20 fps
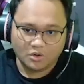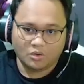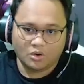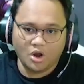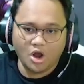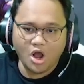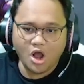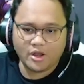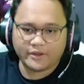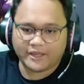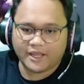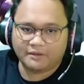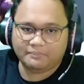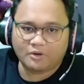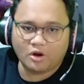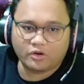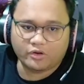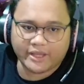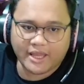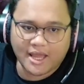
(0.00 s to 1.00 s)
Oke
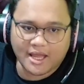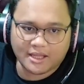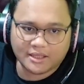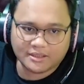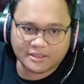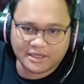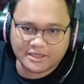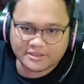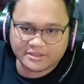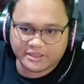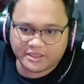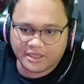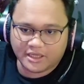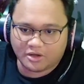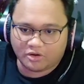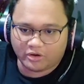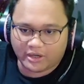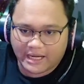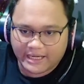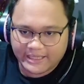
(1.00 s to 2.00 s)
bro ya. Jadi sini
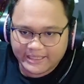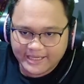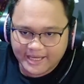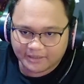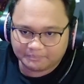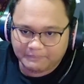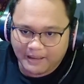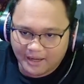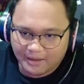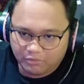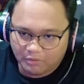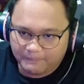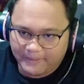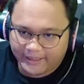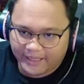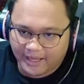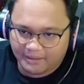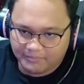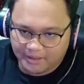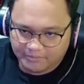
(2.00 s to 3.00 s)
kalau kalian lihat Balmon
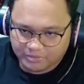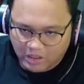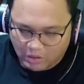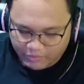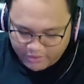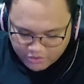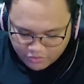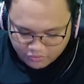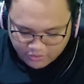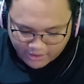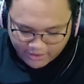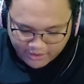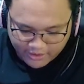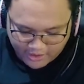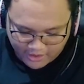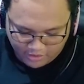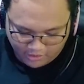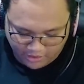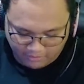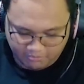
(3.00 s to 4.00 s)
pakai emblem sawi juga ya.
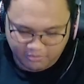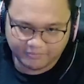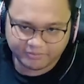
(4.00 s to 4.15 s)
Eh emblem